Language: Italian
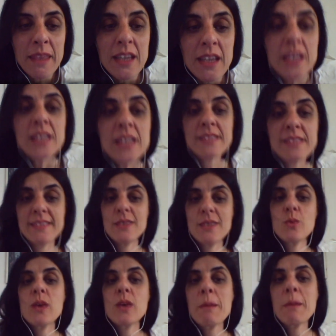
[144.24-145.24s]

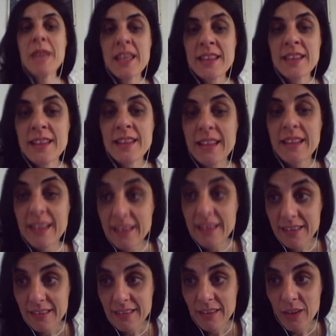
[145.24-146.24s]
Sicuramente,
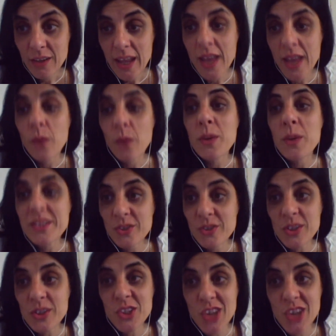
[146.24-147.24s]
e questo
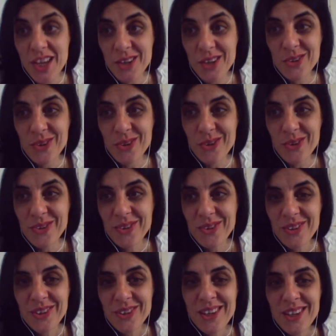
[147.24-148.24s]
è certo,
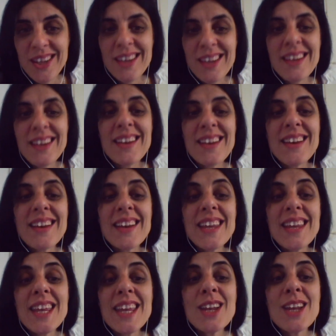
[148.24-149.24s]

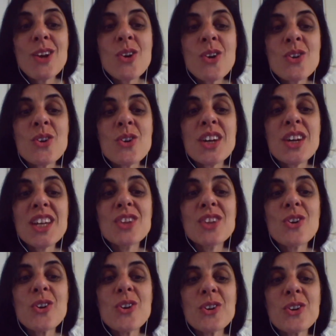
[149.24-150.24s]
il loro
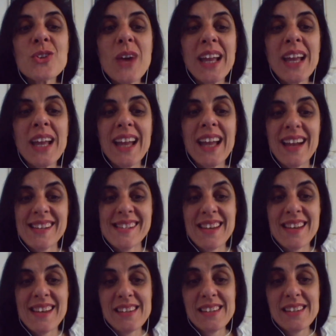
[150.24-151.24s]
ritorno a
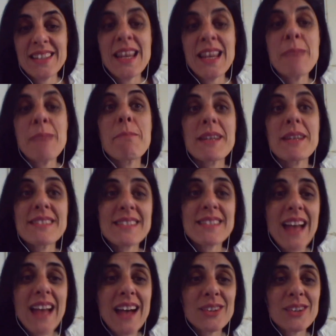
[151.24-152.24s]
casa nel
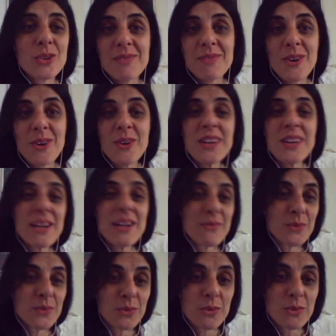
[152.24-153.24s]
passato o nel
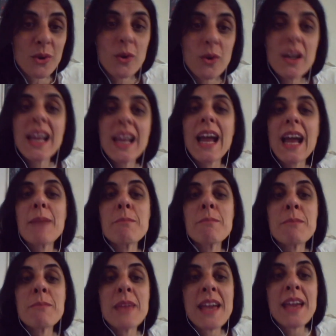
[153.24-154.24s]
futuro
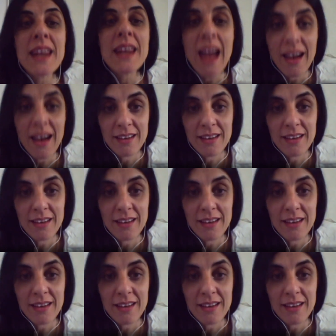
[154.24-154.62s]
cambierà